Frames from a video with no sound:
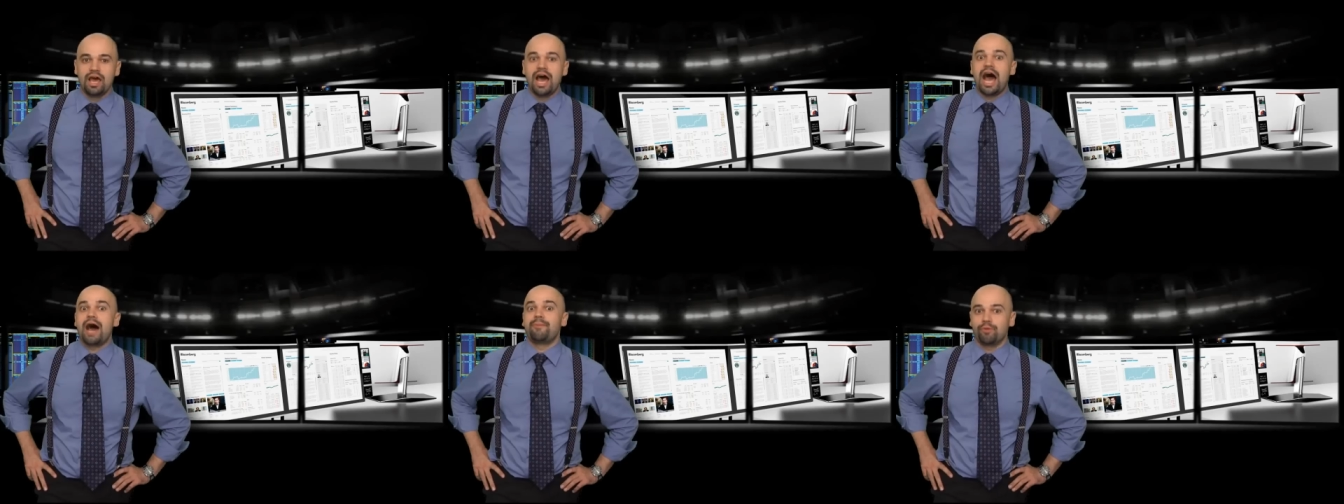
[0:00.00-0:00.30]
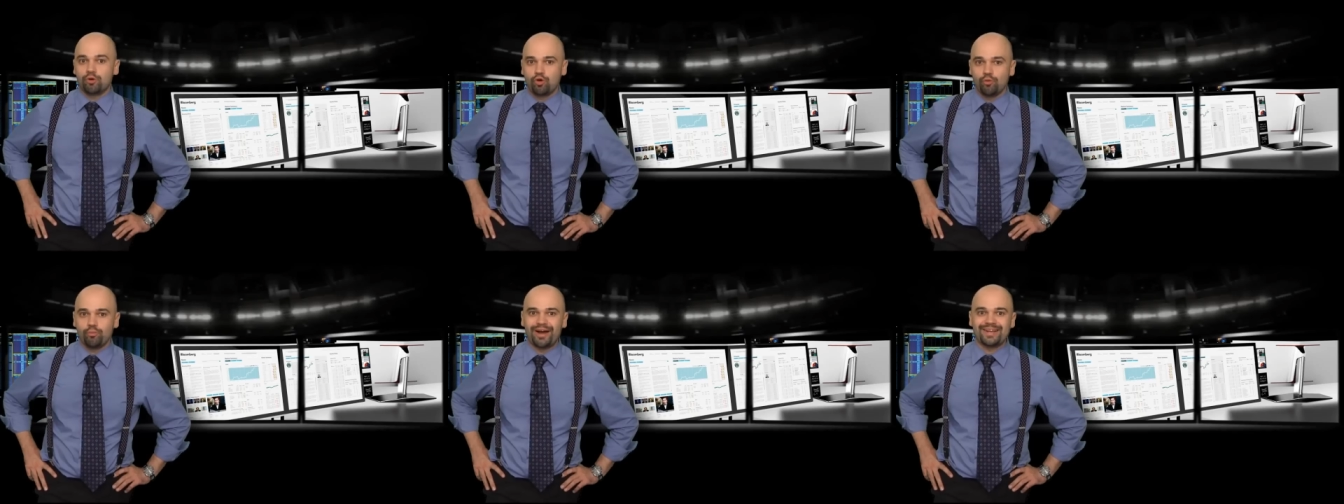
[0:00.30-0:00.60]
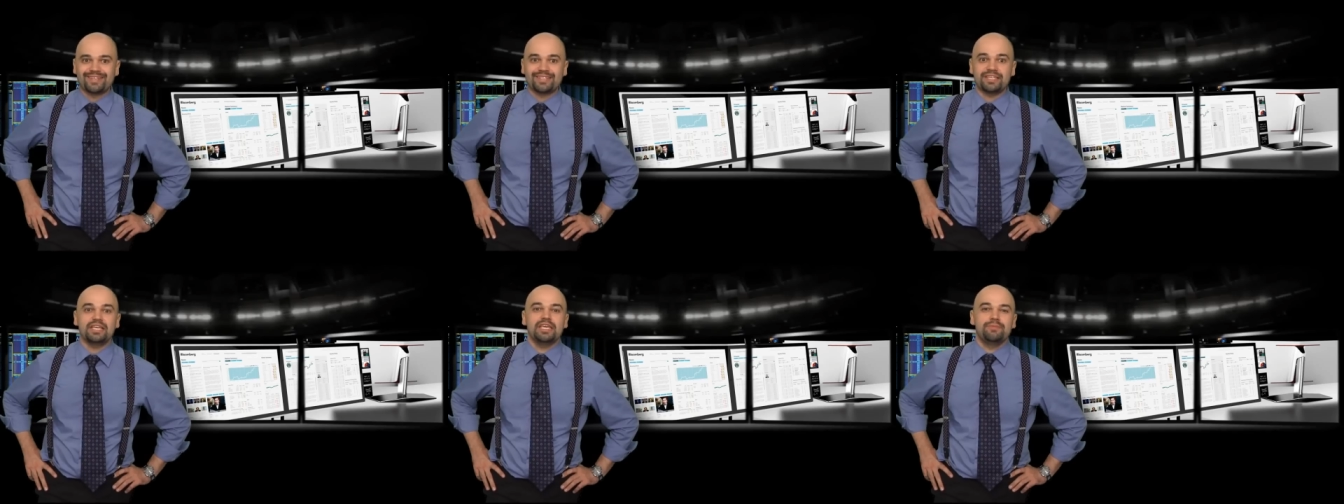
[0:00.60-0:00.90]
А
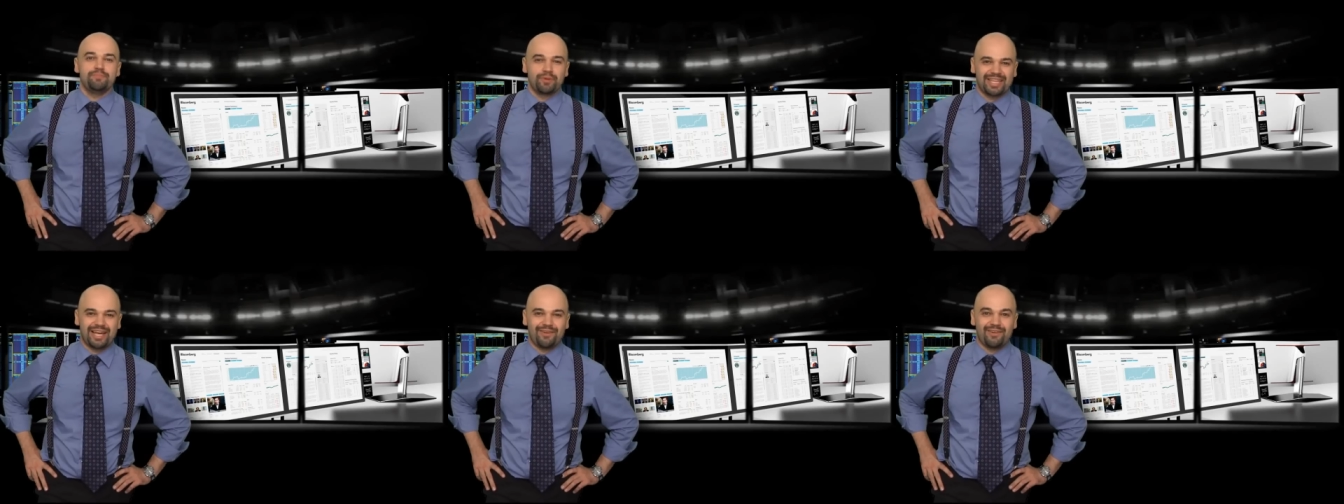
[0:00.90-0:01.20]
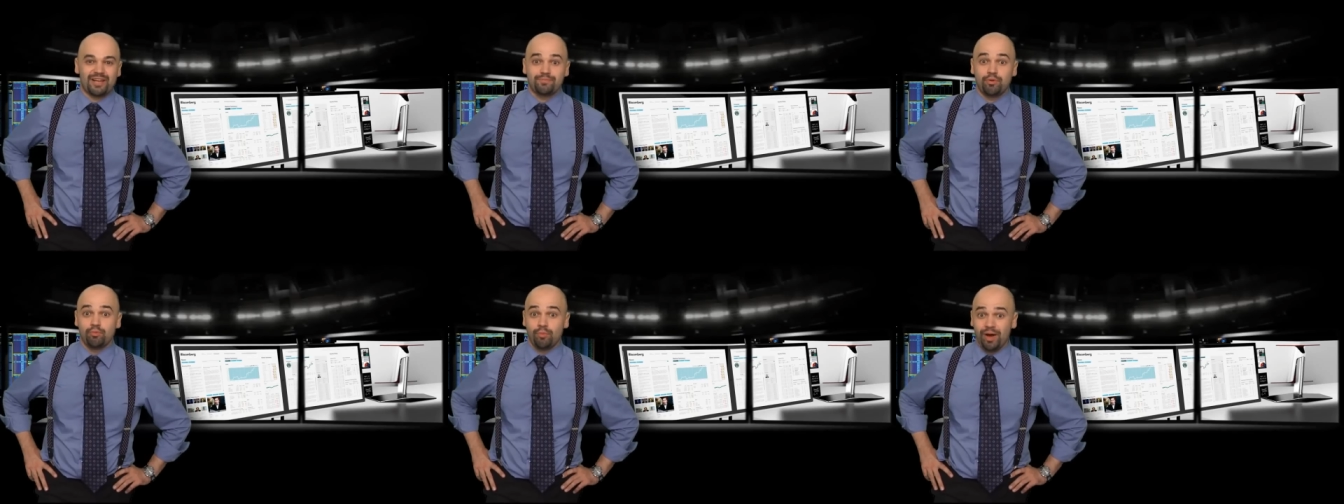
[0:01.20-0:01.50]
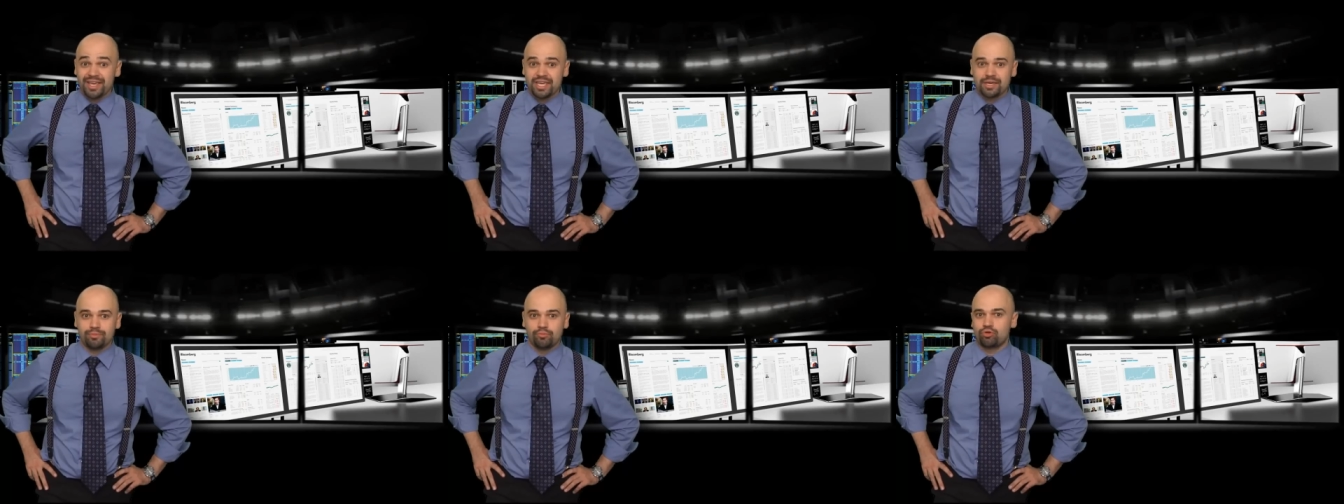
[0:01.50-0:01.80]
покупать и продавать
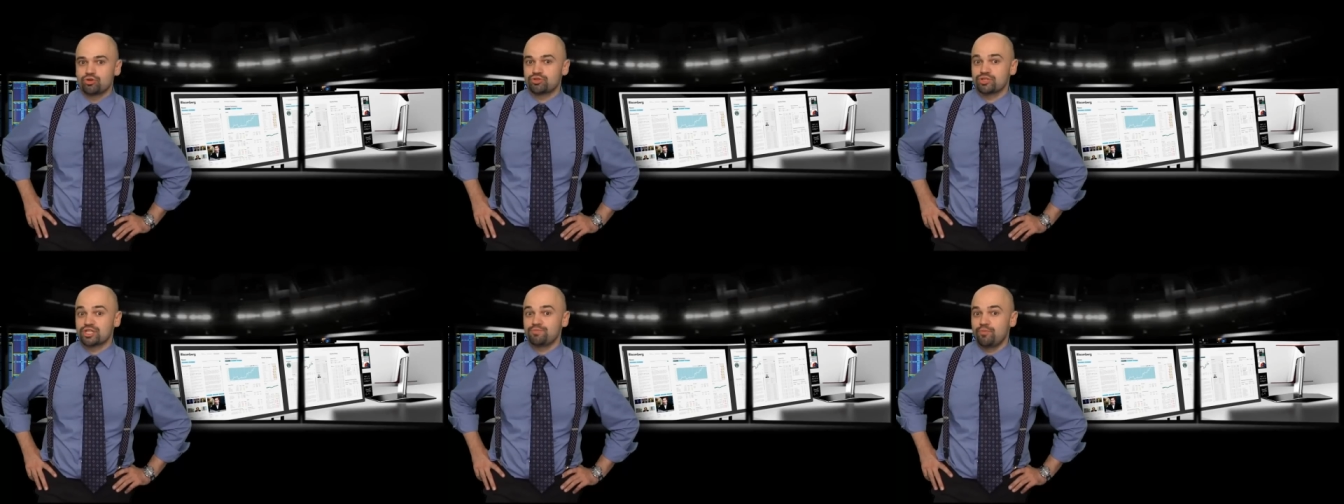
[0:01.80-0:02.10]
бумаги можно с